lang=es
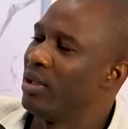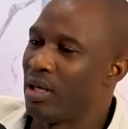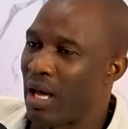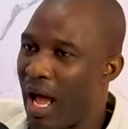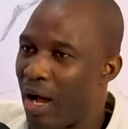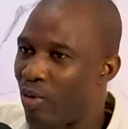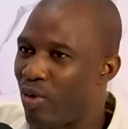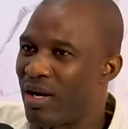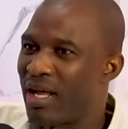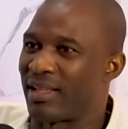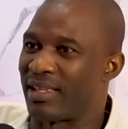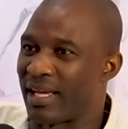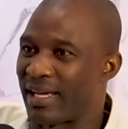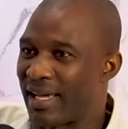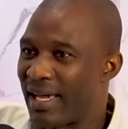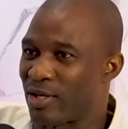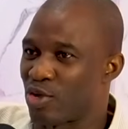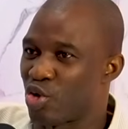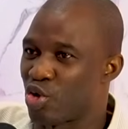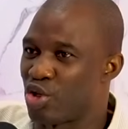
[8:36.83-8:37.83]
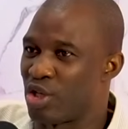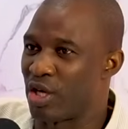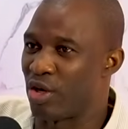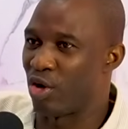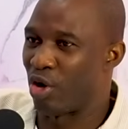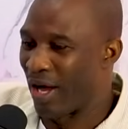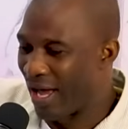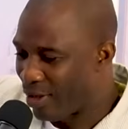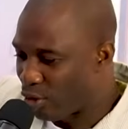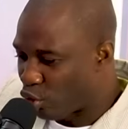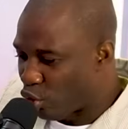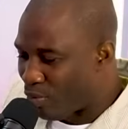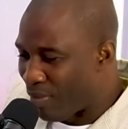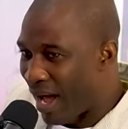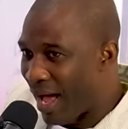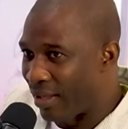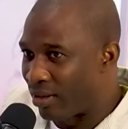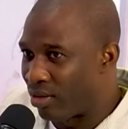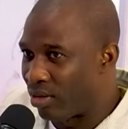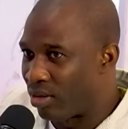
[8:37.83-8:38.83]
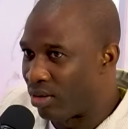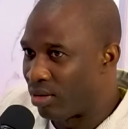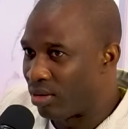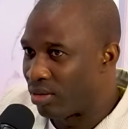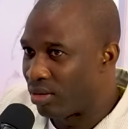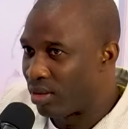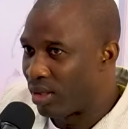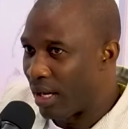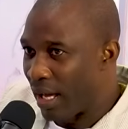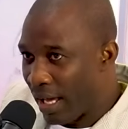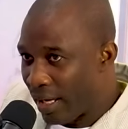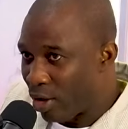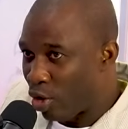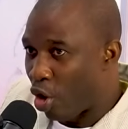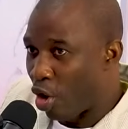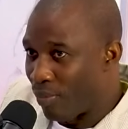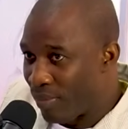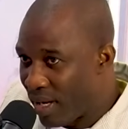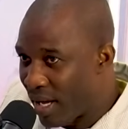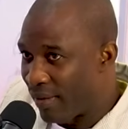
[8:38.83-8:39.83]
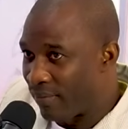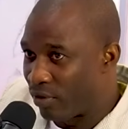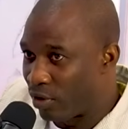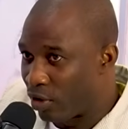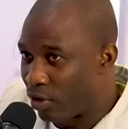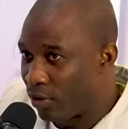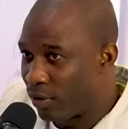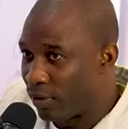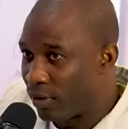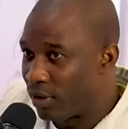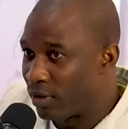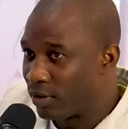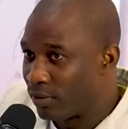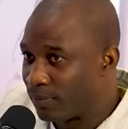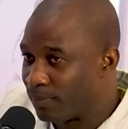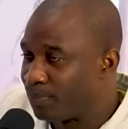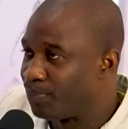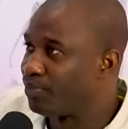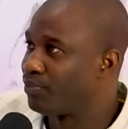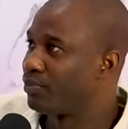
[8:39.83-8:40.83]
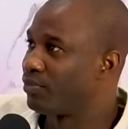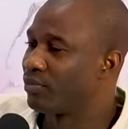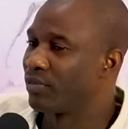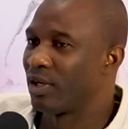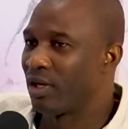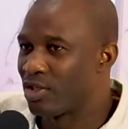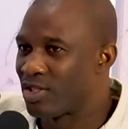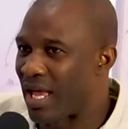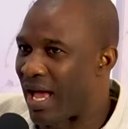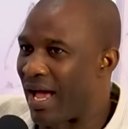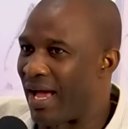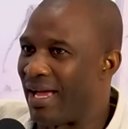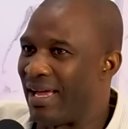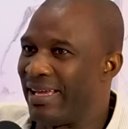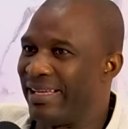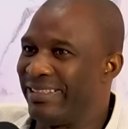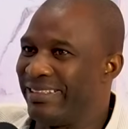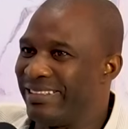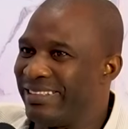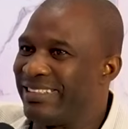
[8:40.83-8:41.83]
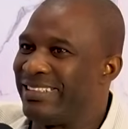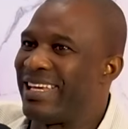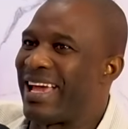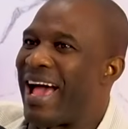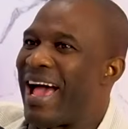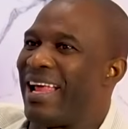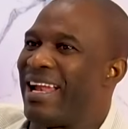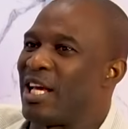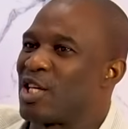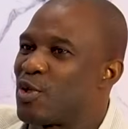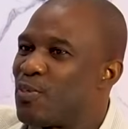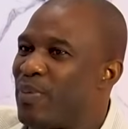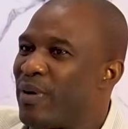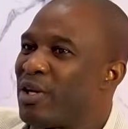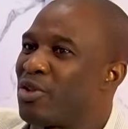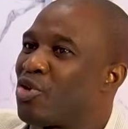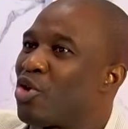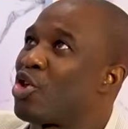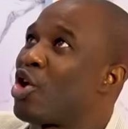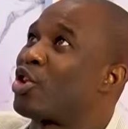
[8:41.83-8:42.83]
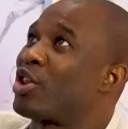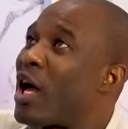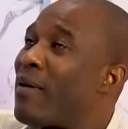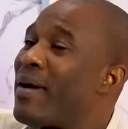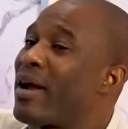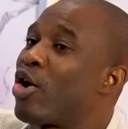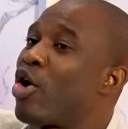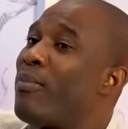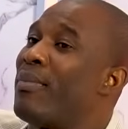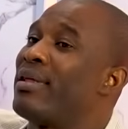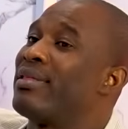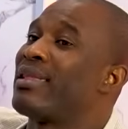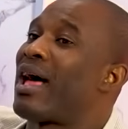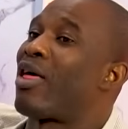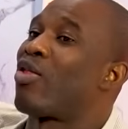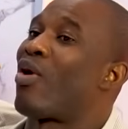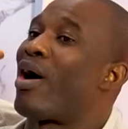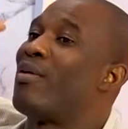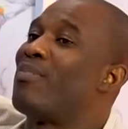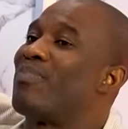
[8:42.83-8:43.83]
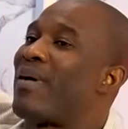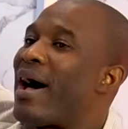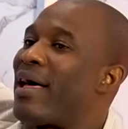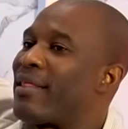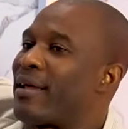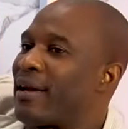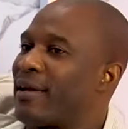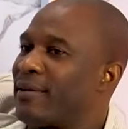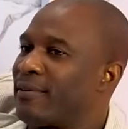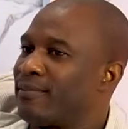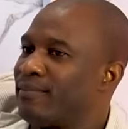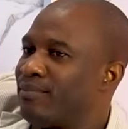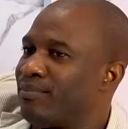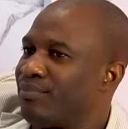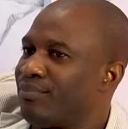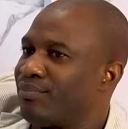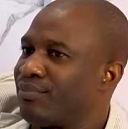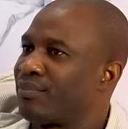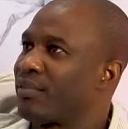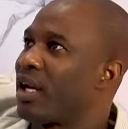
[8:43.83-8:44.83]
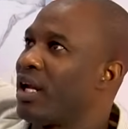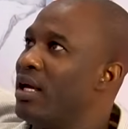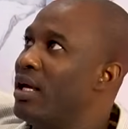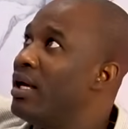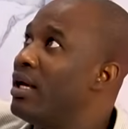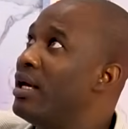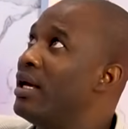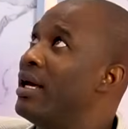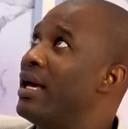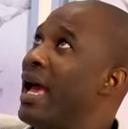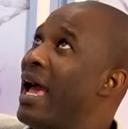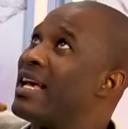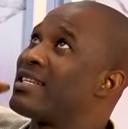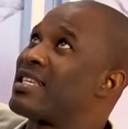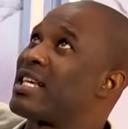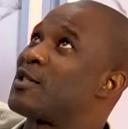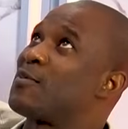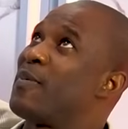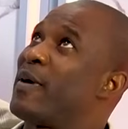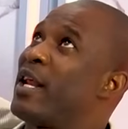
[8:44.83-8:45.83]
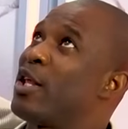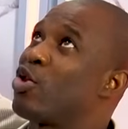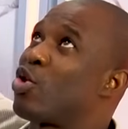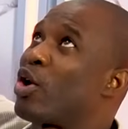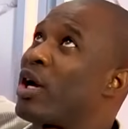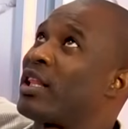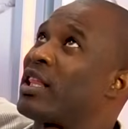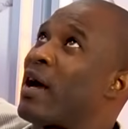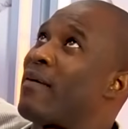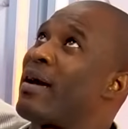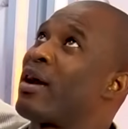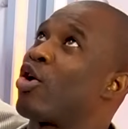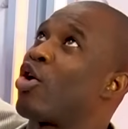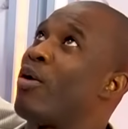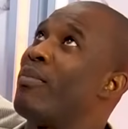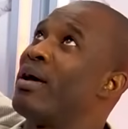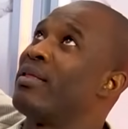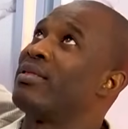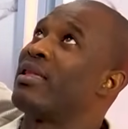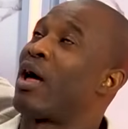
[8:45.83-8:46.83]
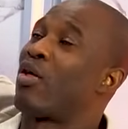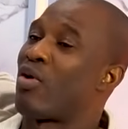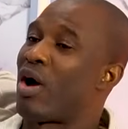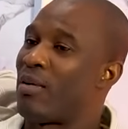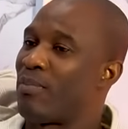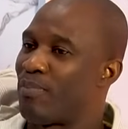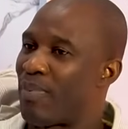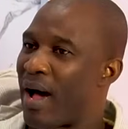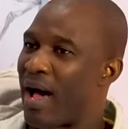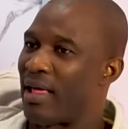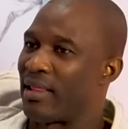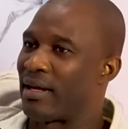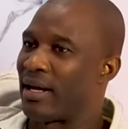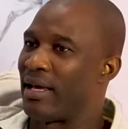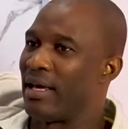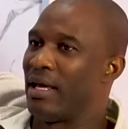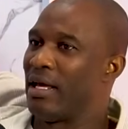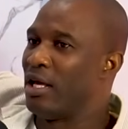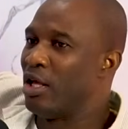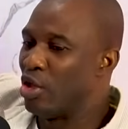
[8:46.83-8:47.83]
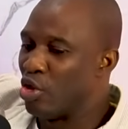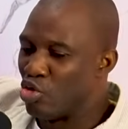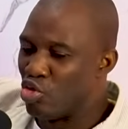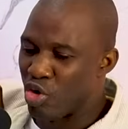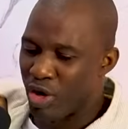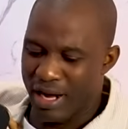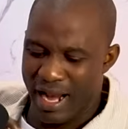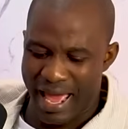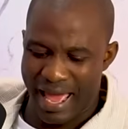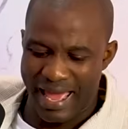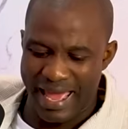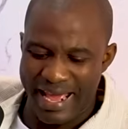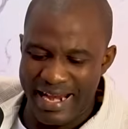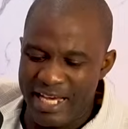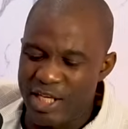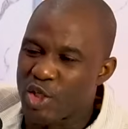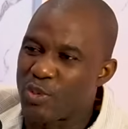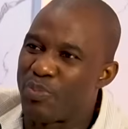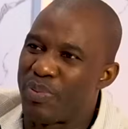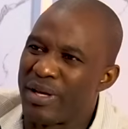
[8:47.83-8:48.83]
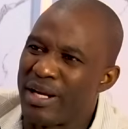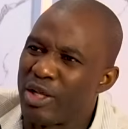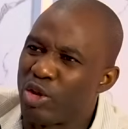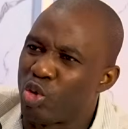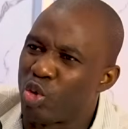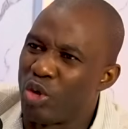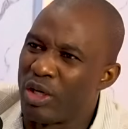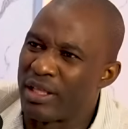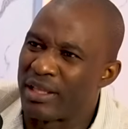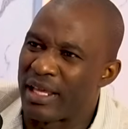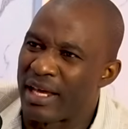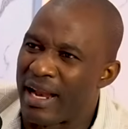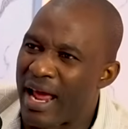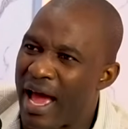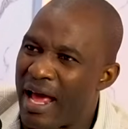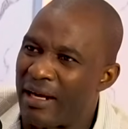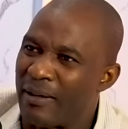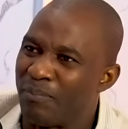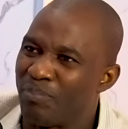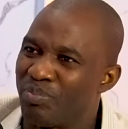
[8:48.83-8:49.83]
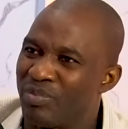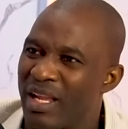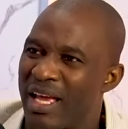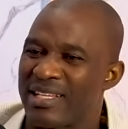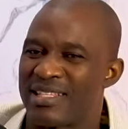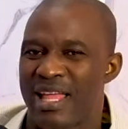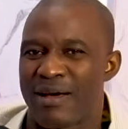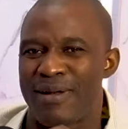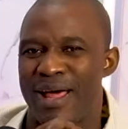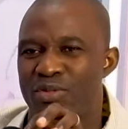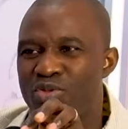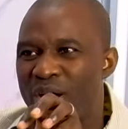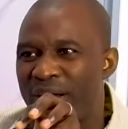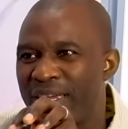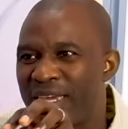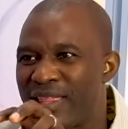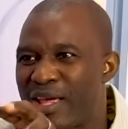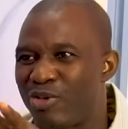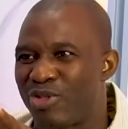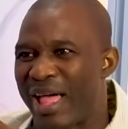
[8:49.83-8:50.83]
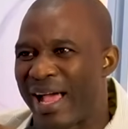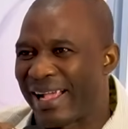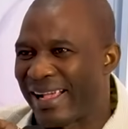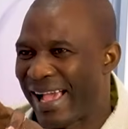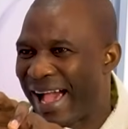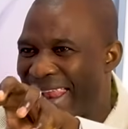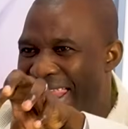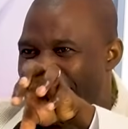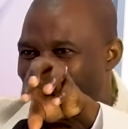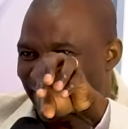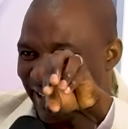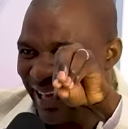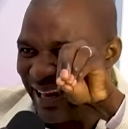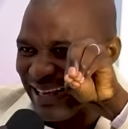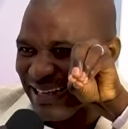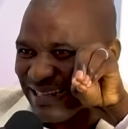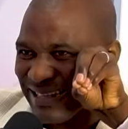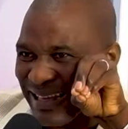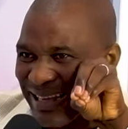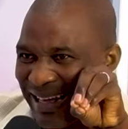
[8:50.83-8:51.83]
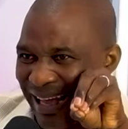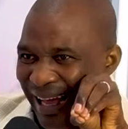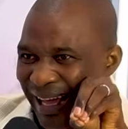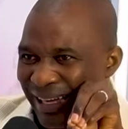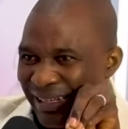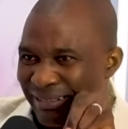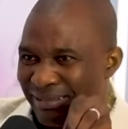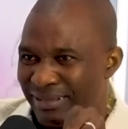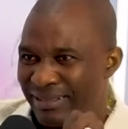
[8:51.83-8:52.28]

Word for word: acuérdate que Jesús dijo, en tu mano mm. encomiendo mi espíritu. O sea, ya el espíritu de Dios estaba encomendado al Padre. Mm. Ese espíritu que estaba encomendado al Padre no era el espíritu literal. Mm, Está hablando aquí de una característica,